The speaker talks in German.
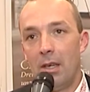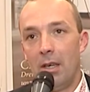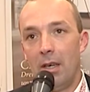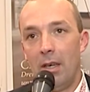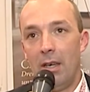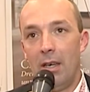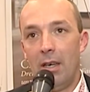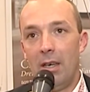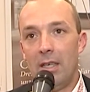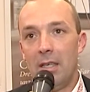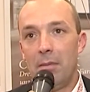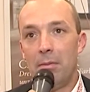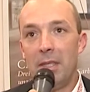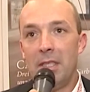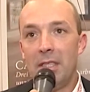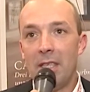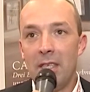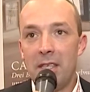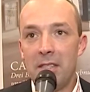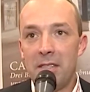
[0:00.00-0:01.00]
Äh, Im
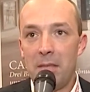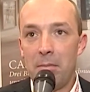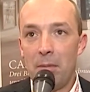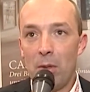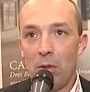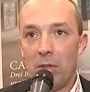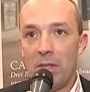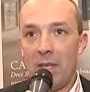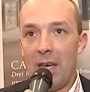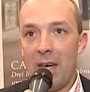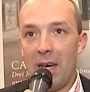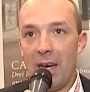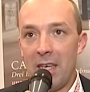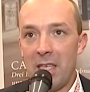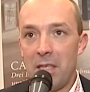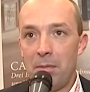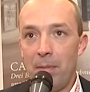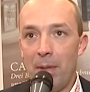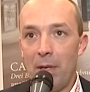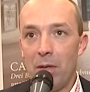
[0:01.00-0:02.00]
Internet sind wir unter,
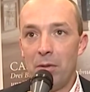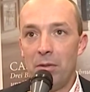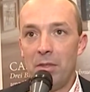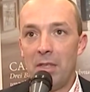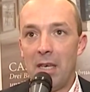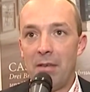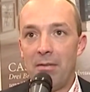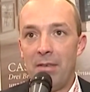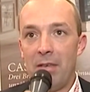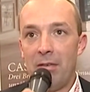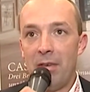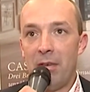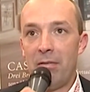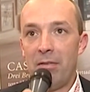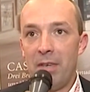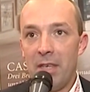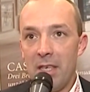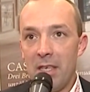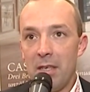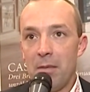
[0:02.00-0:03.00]
erreichbar unter
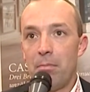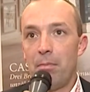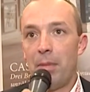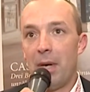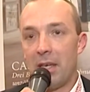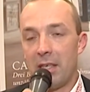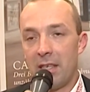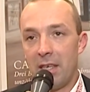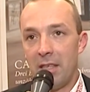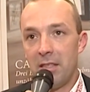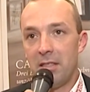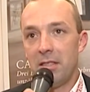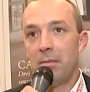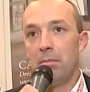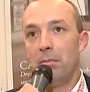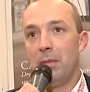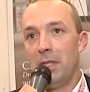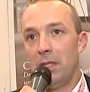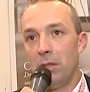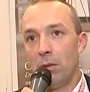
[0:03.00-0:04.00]

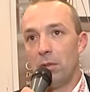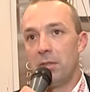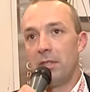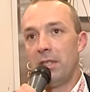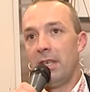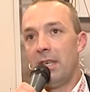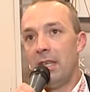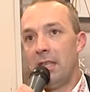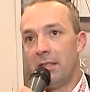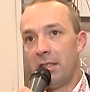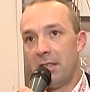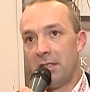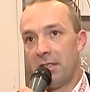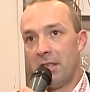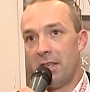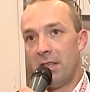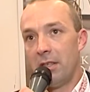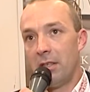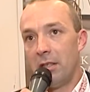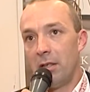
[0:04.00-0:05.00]

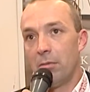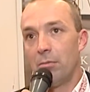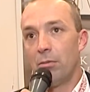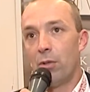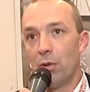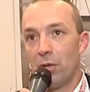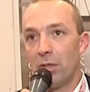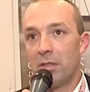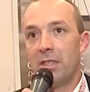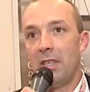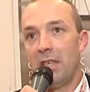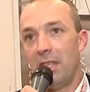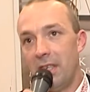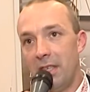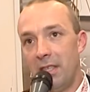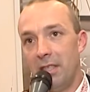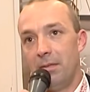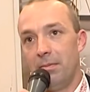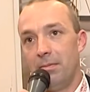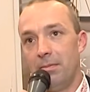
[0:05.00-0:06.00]

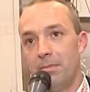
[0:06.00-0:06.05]
www.parkett-elsässer.de.